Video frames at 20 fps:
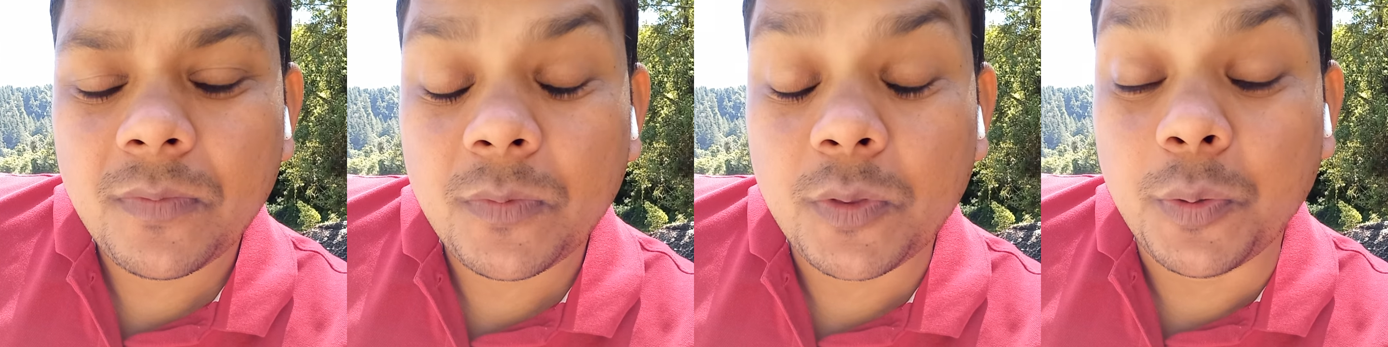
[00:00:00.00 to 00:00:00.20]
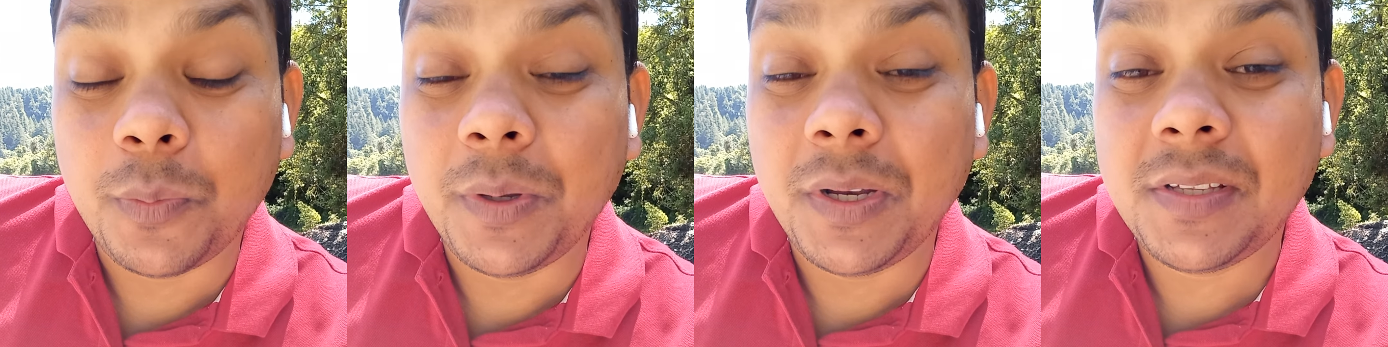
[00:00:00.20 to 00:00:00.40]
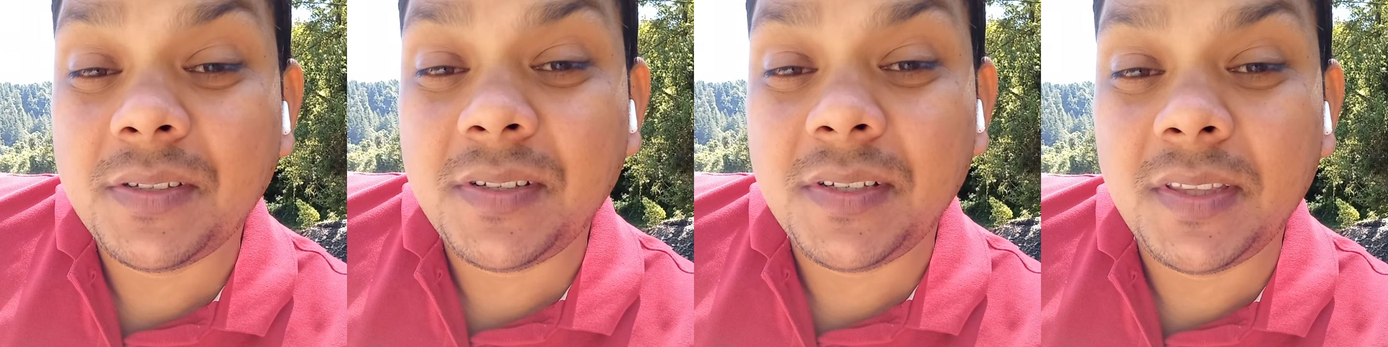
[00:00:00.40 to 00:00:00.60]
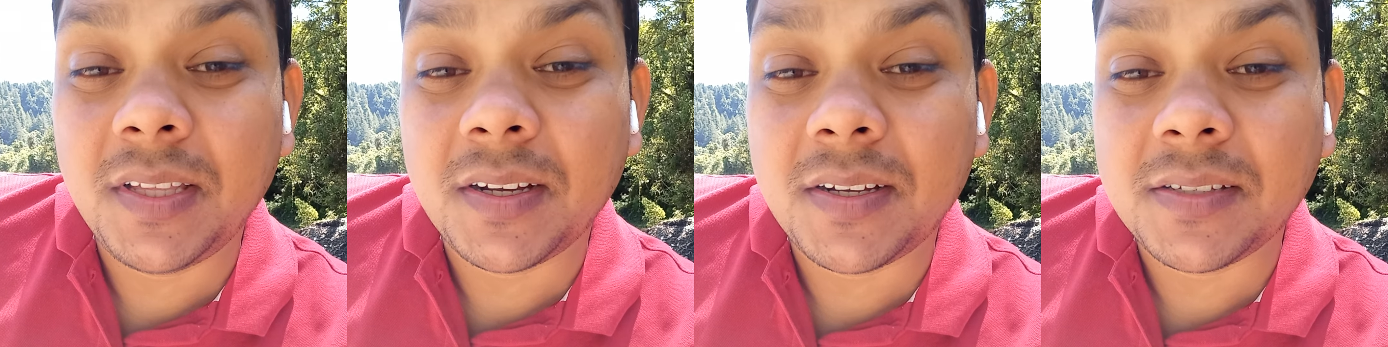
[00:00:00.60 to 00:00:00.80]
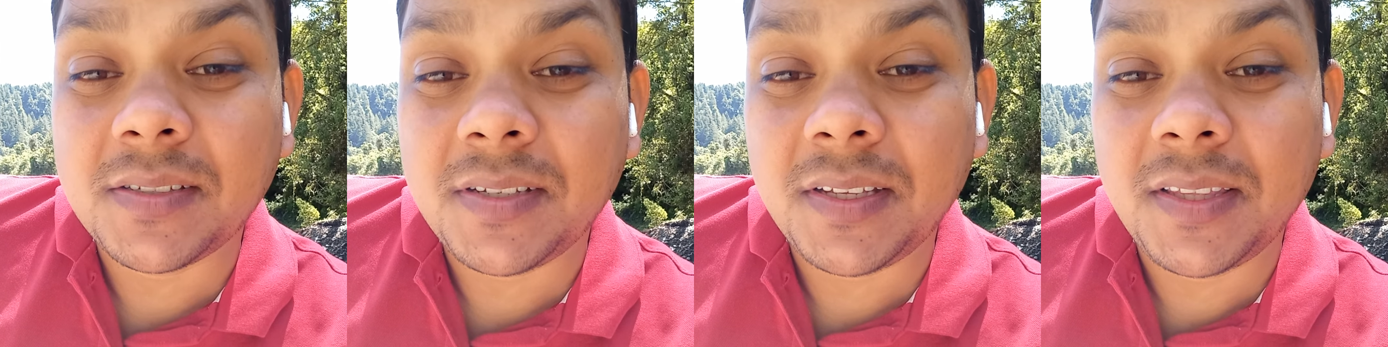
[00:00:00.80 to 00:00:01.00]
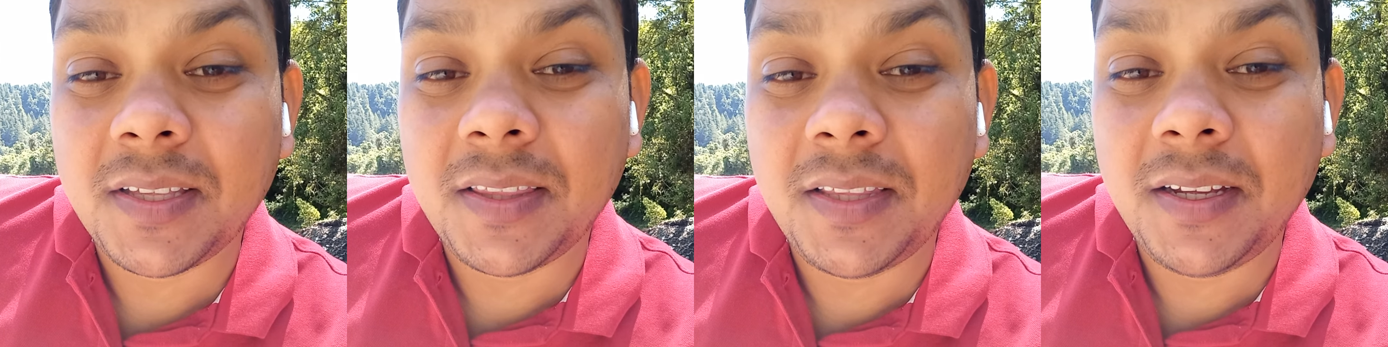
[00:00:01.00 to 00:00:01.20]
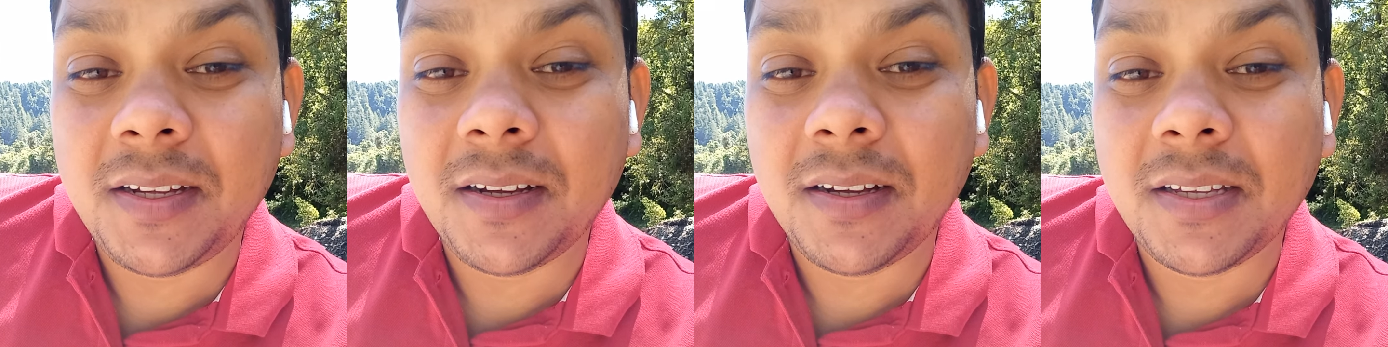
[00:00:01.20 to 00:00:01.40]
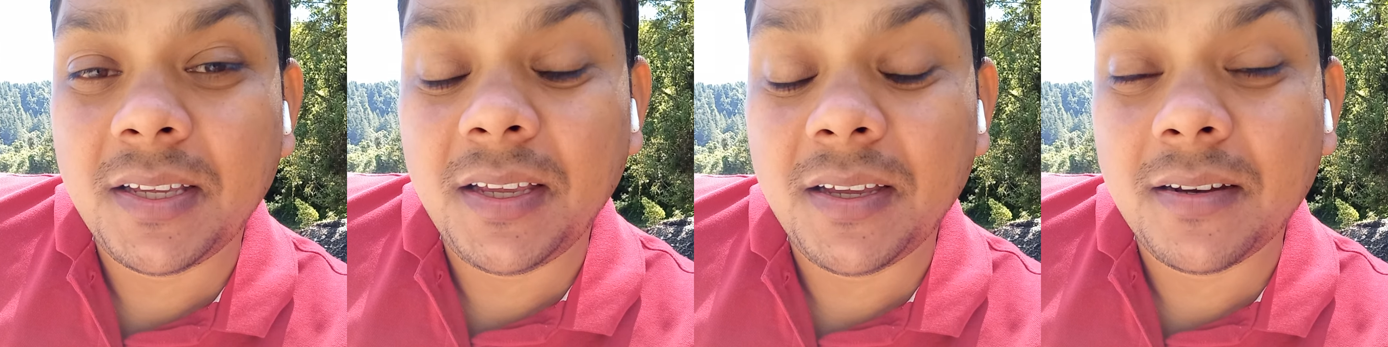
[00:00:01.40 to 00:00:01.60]
तो मैंने सीधा का सीधा
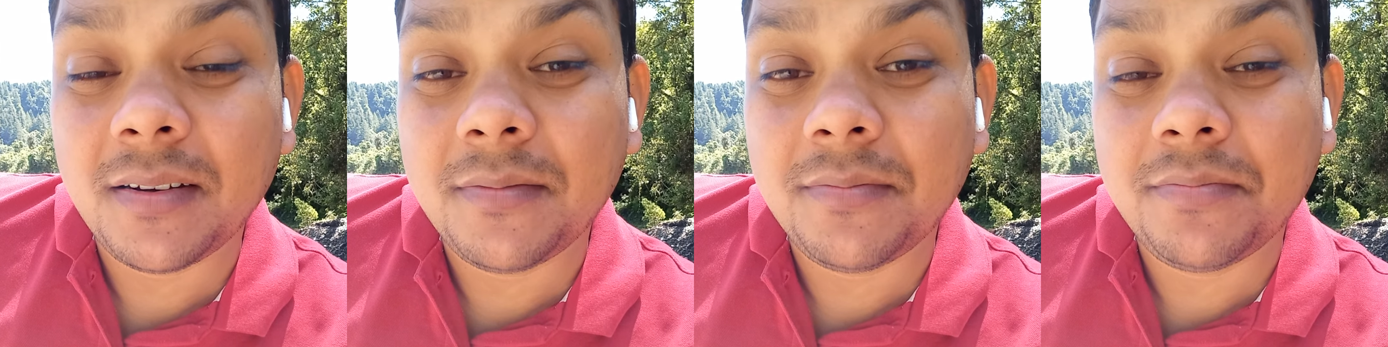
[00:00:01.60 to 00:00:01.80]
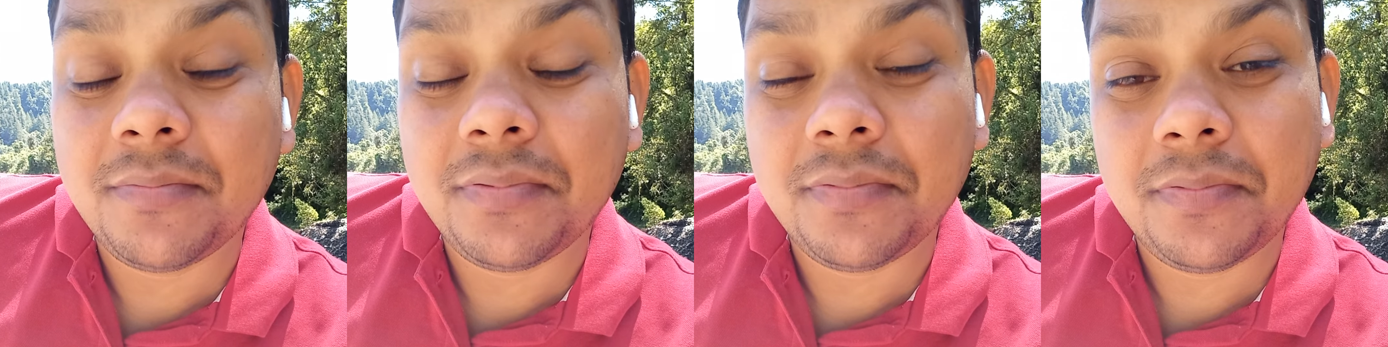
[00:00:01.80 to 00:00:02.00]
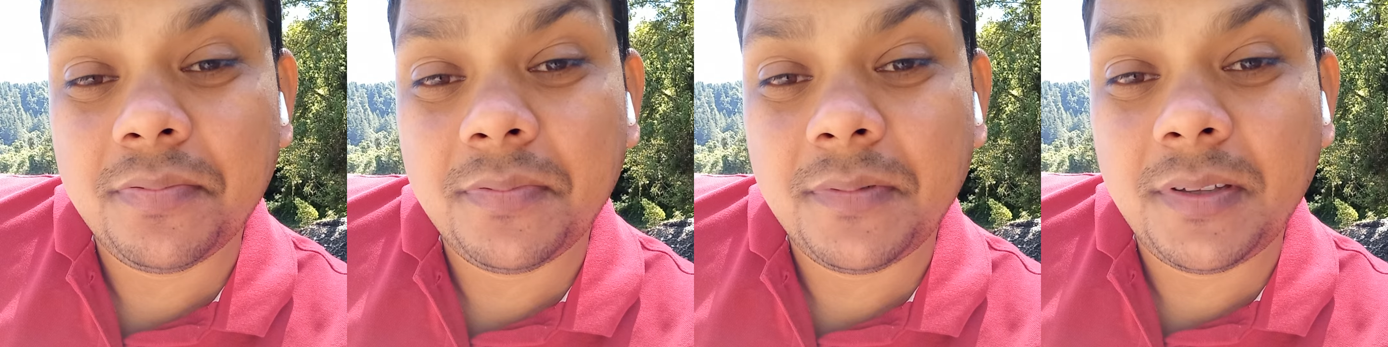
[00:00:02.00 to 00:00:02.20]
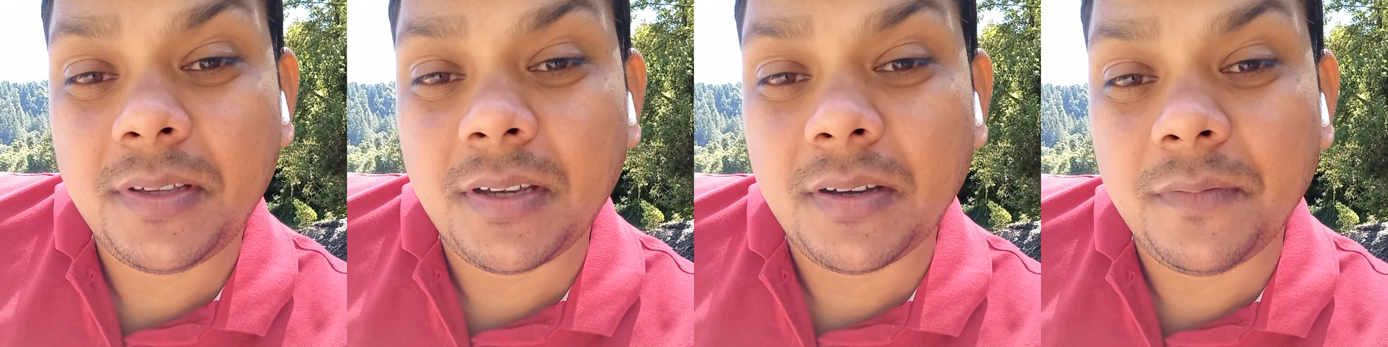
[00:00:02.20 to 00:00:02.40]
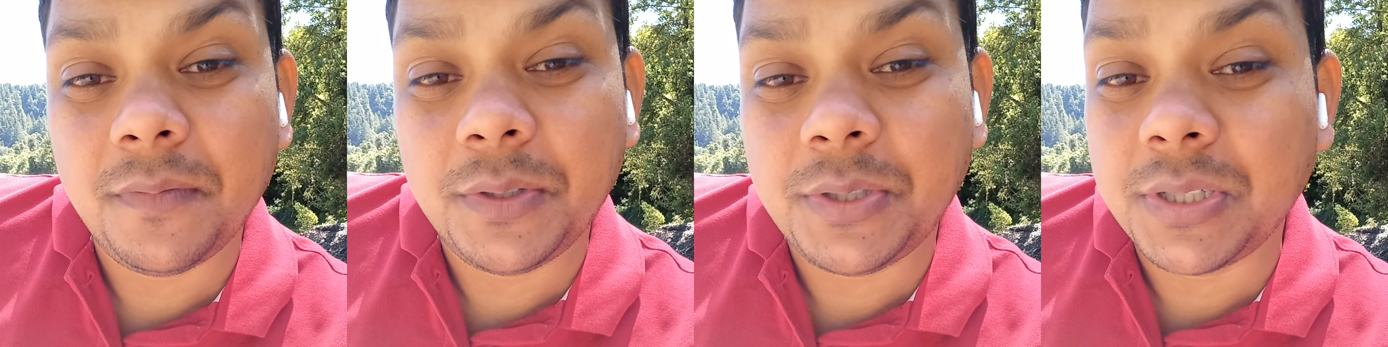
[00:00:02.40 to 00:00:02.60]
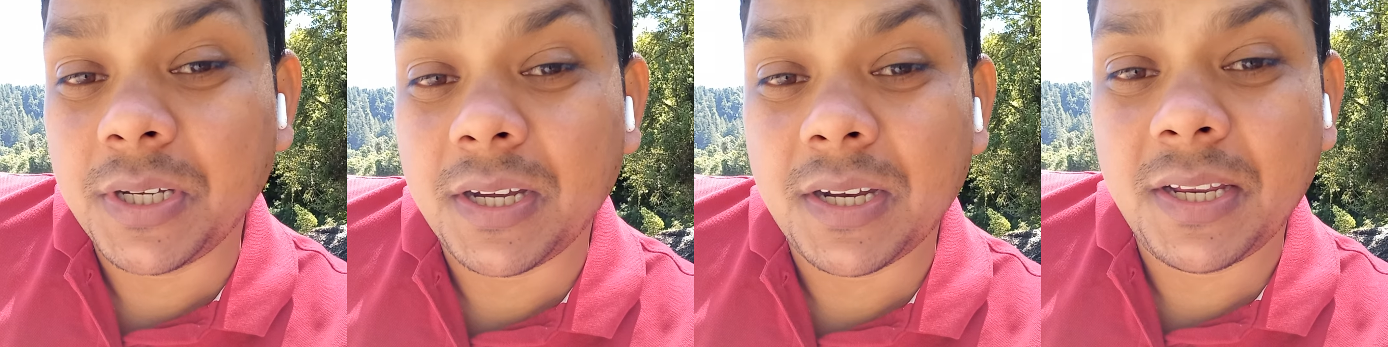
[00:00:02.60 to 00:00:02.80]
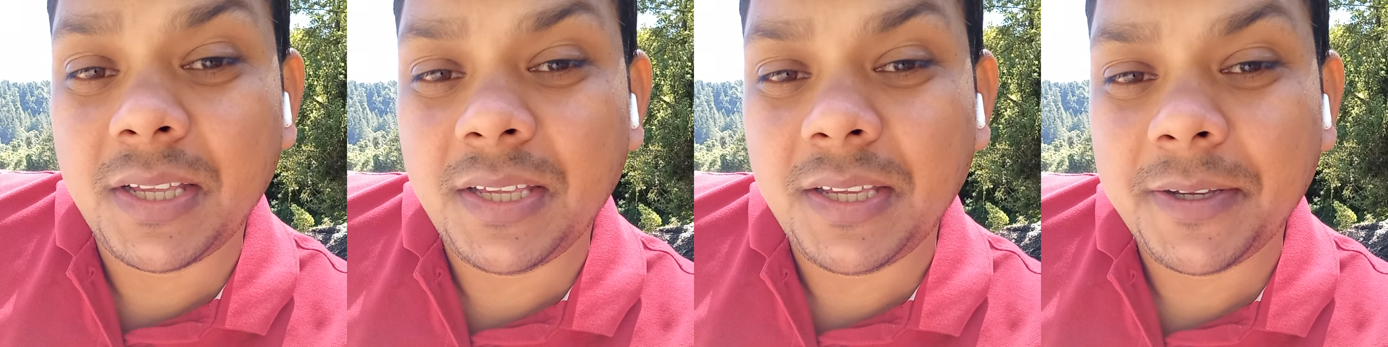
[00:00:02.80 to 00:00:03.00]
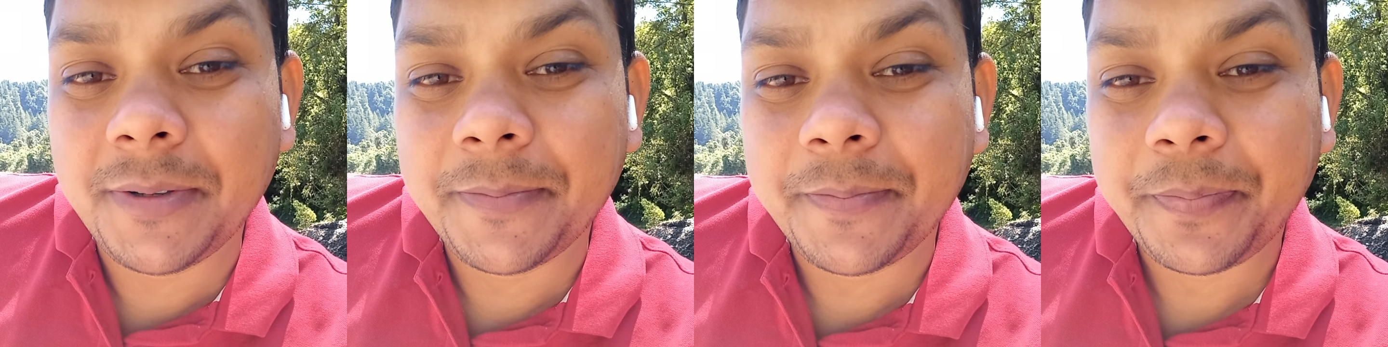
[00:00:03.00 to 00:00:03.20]
देखा कि यार क्या विचार है ये